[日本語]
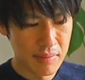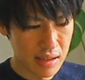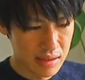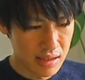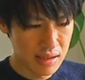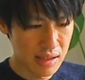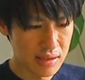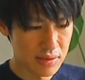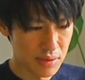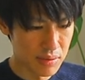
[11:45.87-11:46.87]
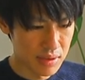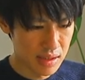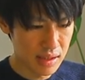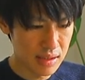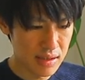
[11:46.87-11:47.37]
まあ、自身の
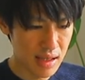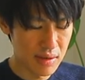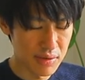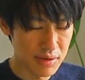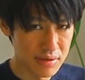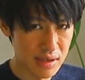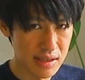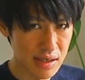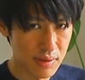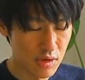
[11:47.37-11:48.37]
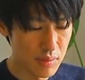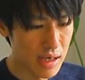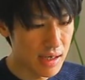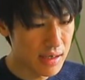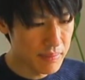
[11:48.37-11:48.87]
信念を譲らないこと
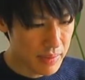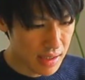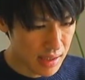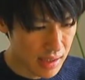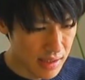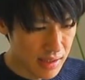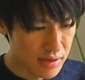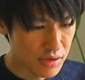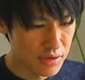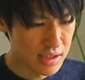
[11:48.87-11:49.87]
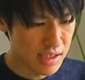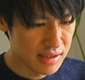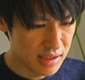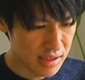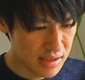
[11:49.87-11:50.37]
もあれば、柔
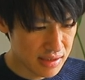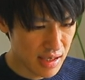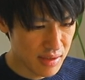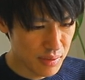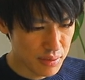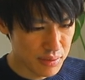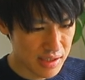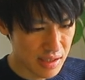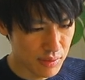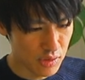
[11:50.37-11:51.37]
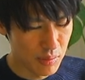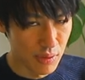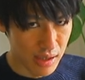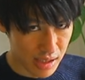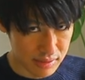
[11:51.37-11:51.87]
軟に意見を取り入れること
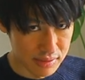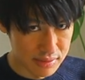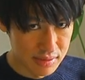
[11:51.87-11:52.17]
もある。